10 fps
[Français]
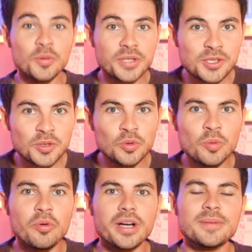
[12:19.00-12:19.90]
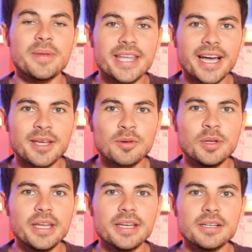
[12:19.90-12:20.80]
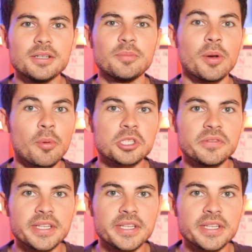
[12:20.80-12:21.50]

Comptez sur nous pour être méga réguliers euh, pour les prochaines